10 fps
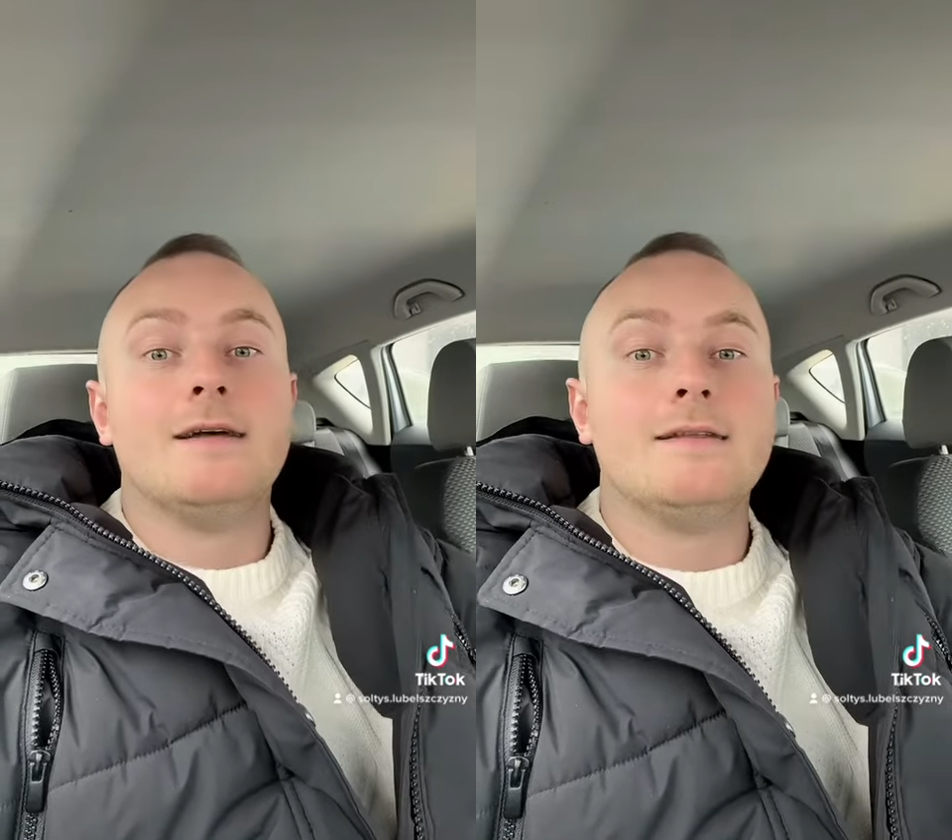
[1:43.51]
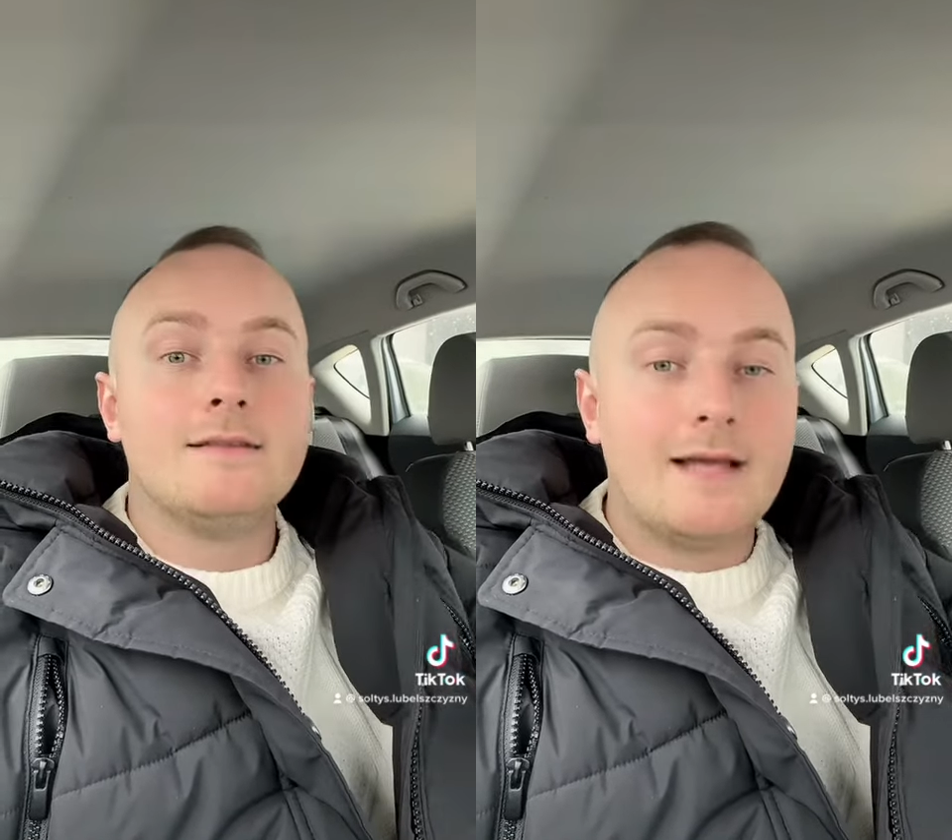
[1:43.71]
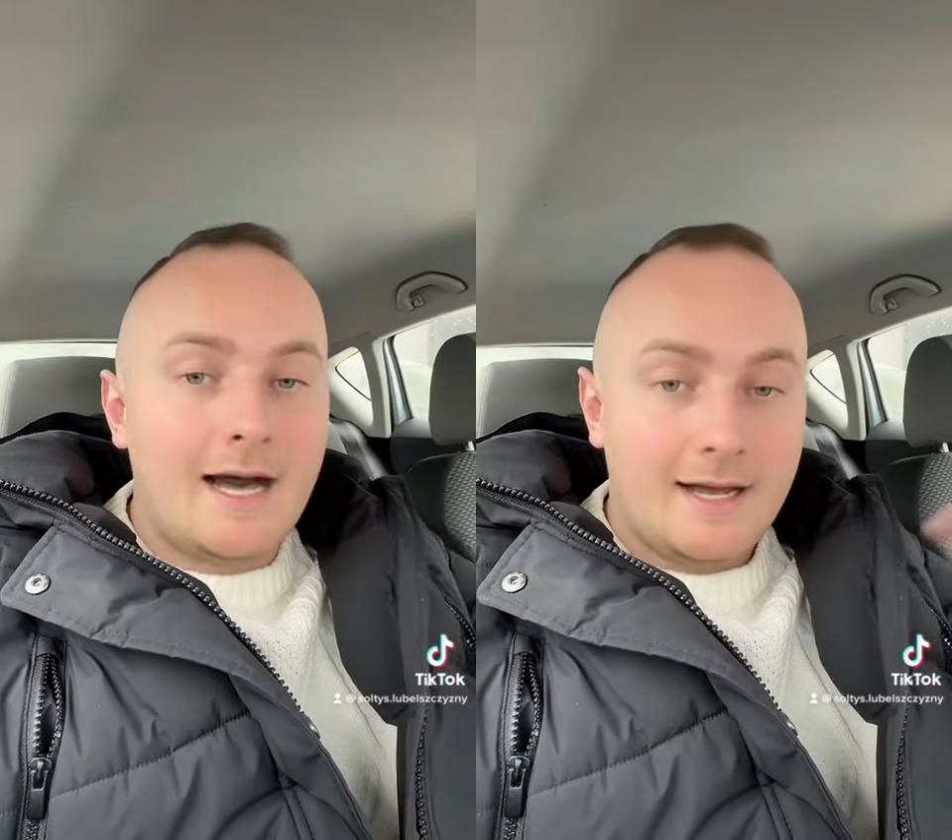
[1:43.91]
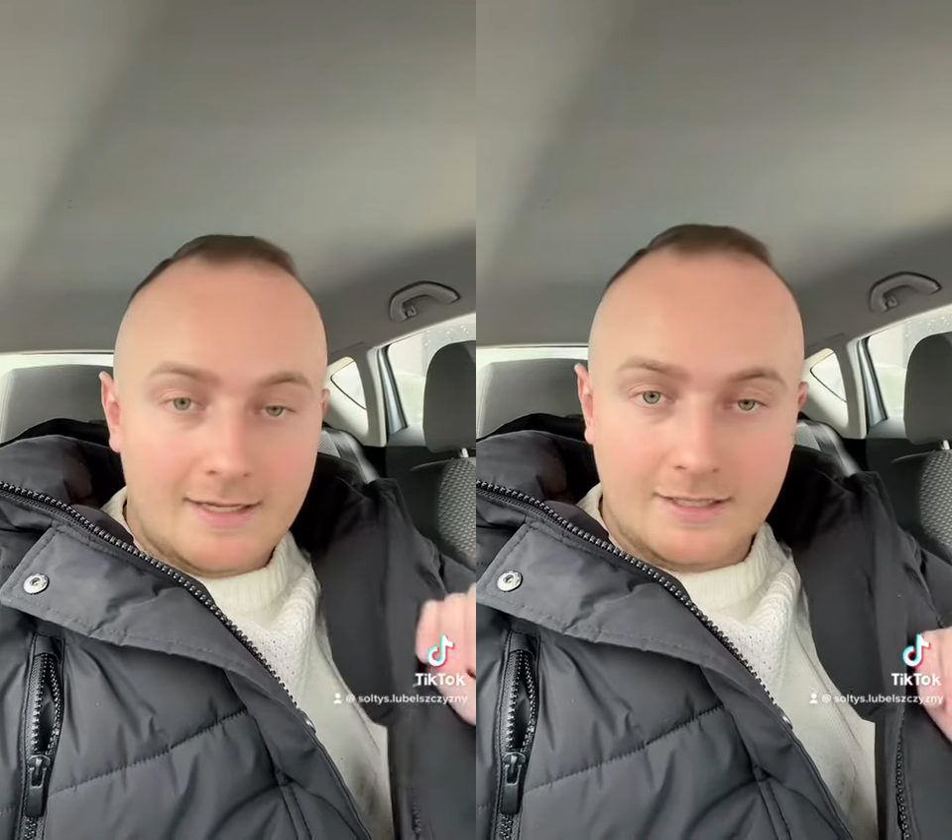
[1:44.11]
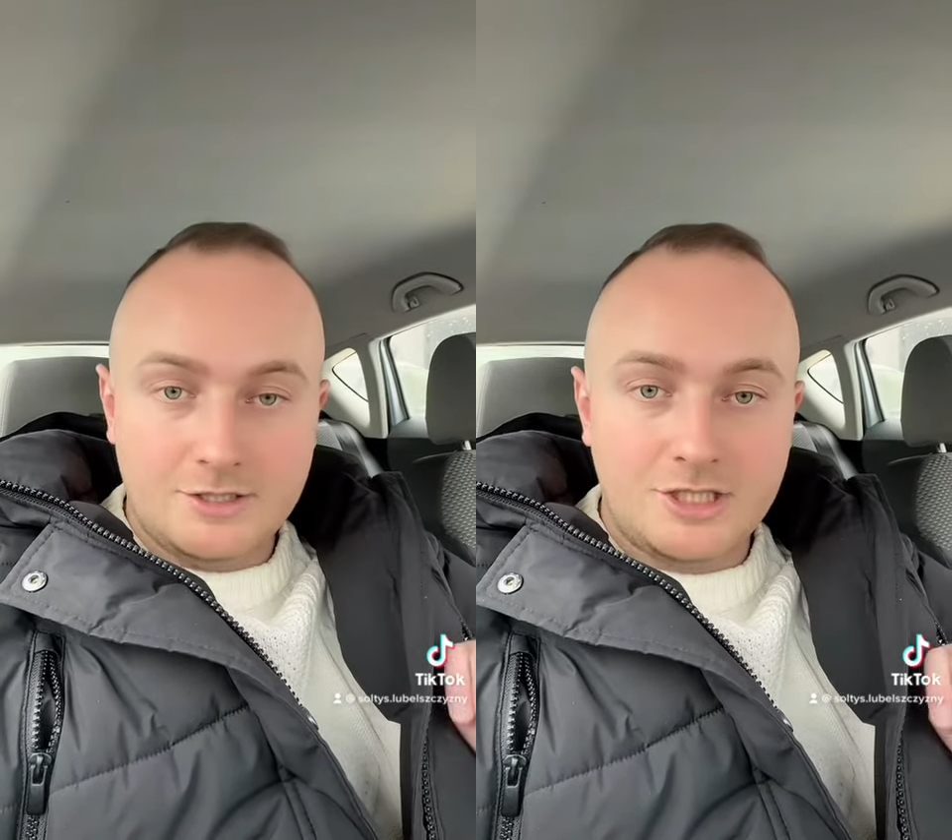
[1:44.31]
na
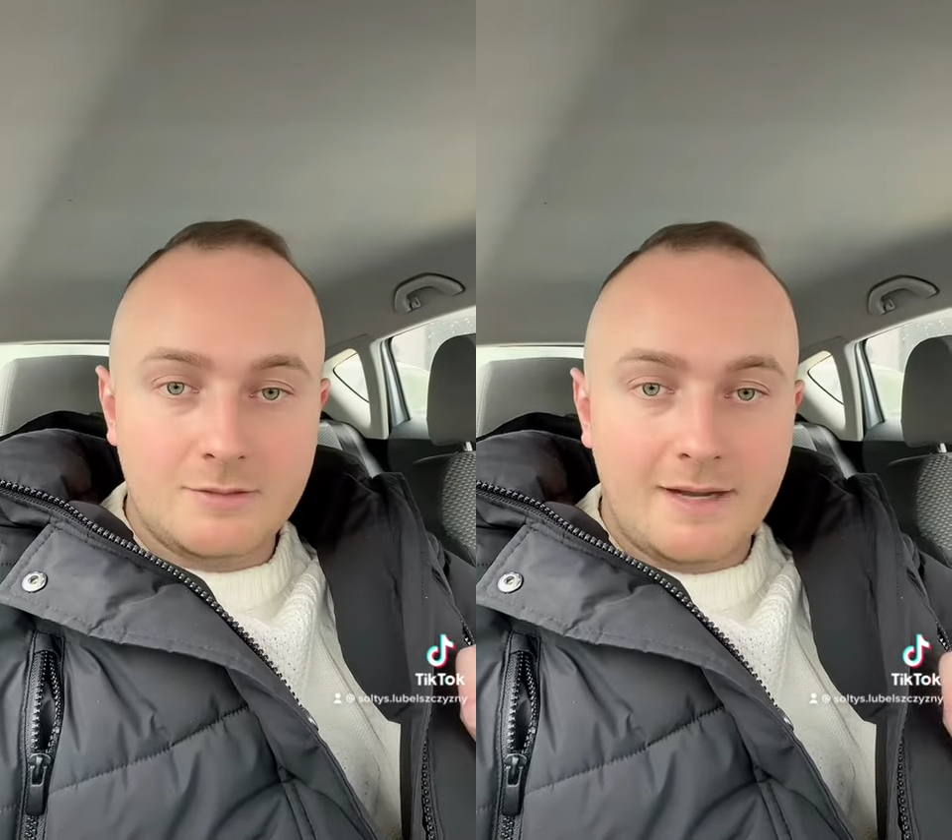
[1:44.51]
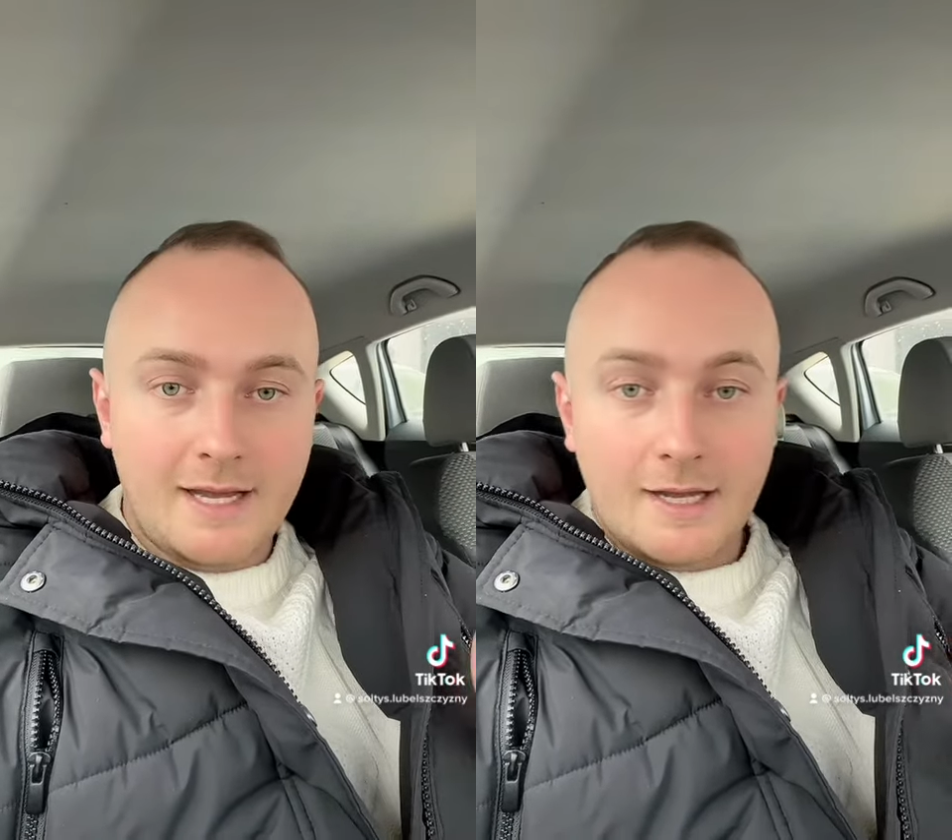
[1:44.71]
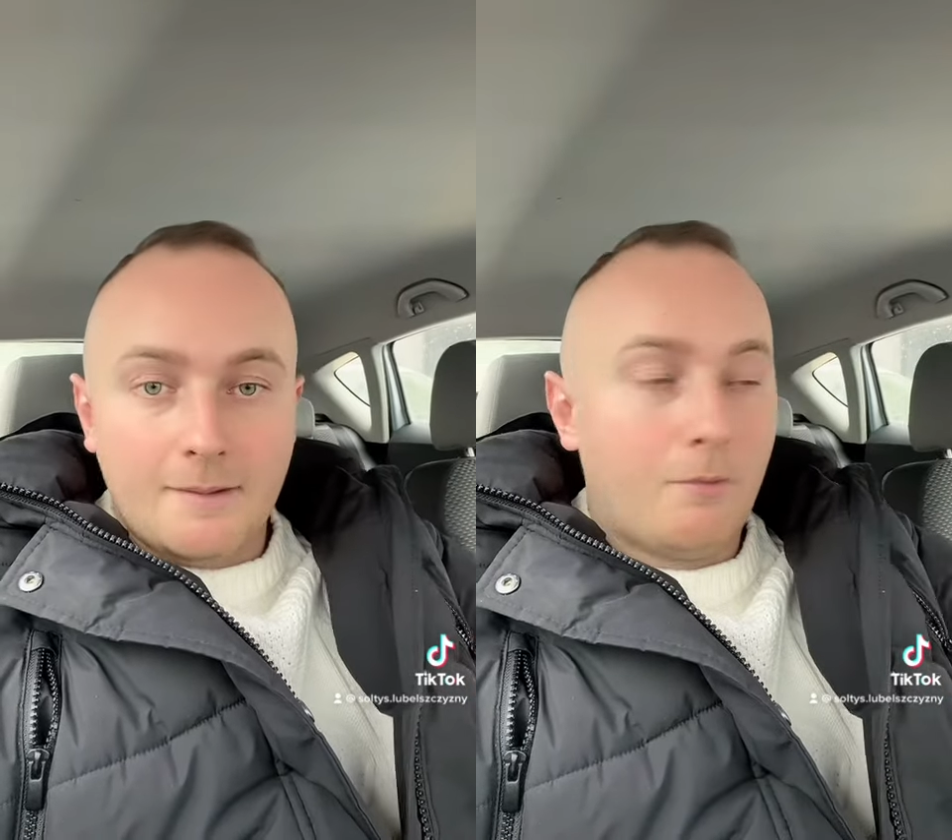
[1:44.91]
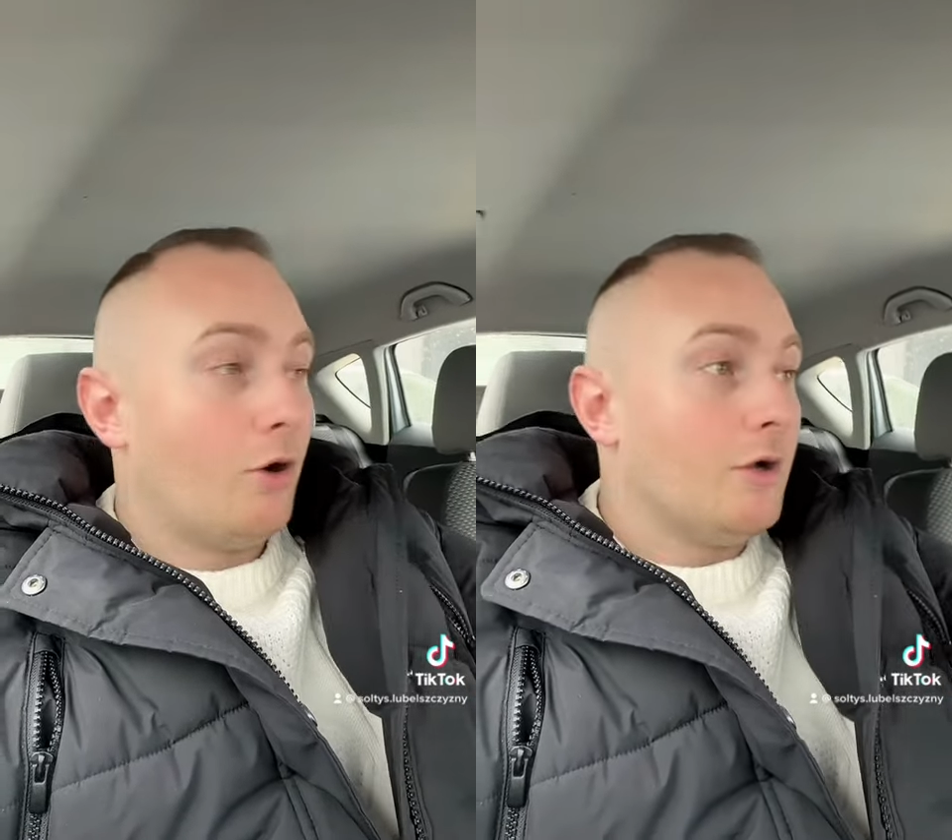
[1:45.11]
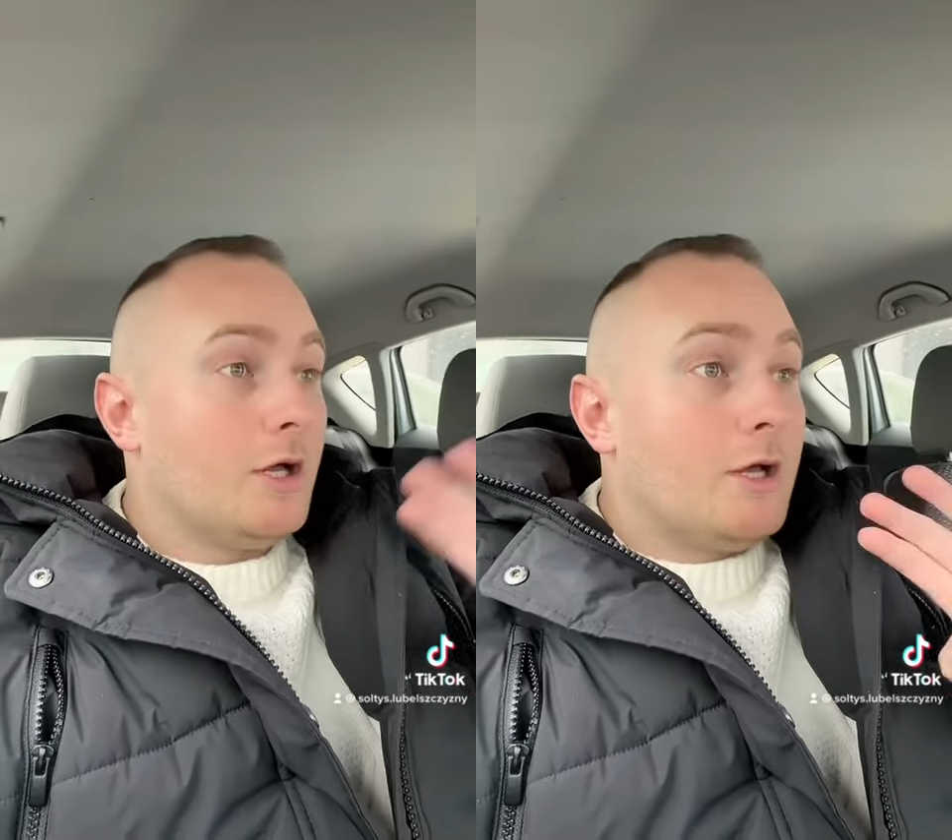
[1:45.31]
zimę, bo